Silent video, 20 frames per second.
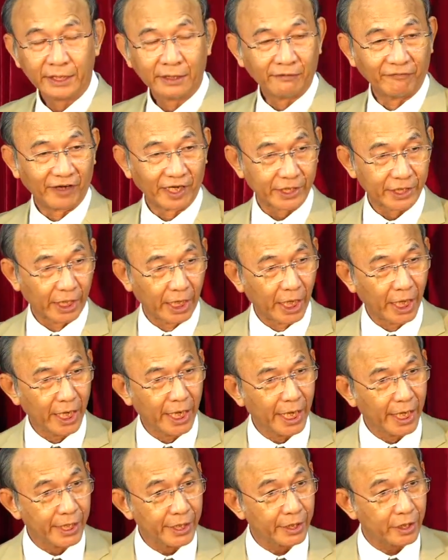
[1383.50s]
và trở
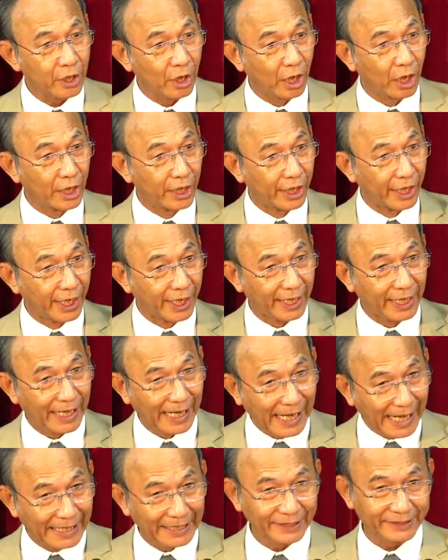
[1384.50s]
nên những con người
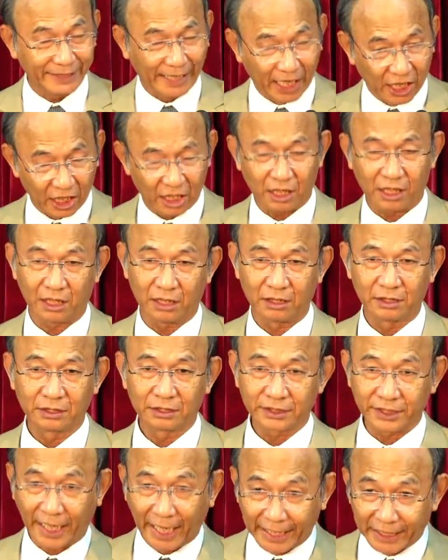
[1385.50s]
ngay thật,
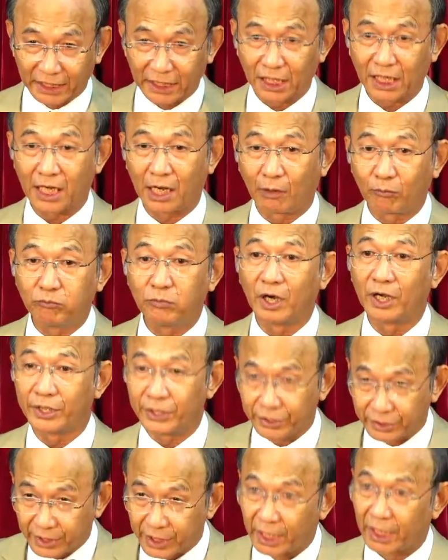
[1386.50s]
thành công ở
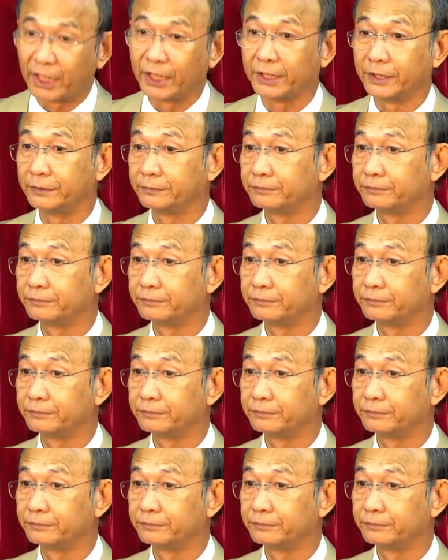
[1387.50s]
giữa đời.